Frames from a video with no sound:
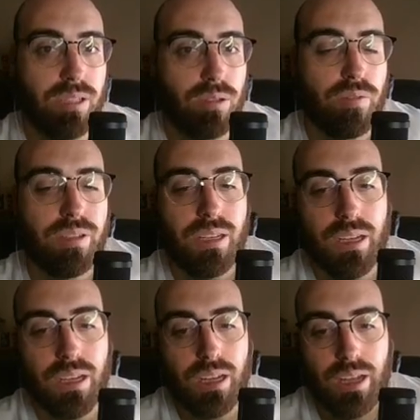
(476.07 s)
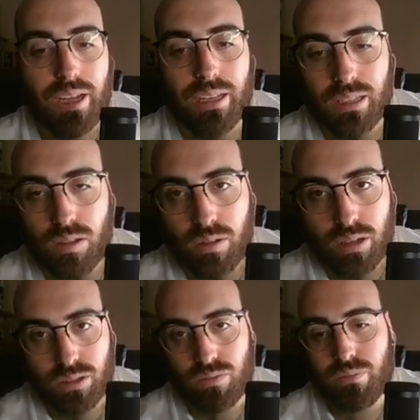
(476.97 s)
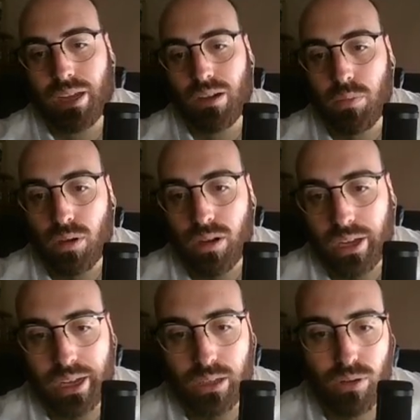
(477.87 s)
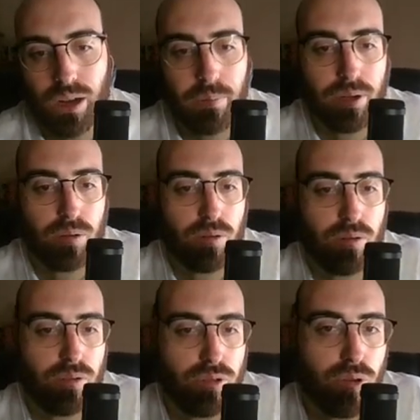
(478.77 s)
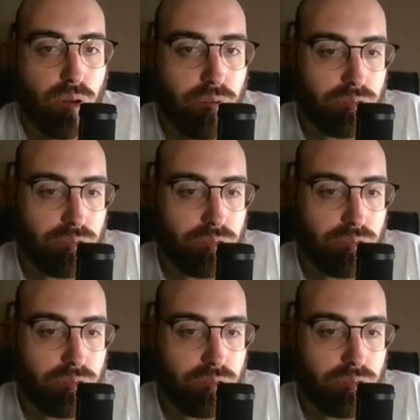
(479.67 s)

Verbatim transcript: Entonces, entiendo que es bajar un poco la caricatura, pero yo lo de los,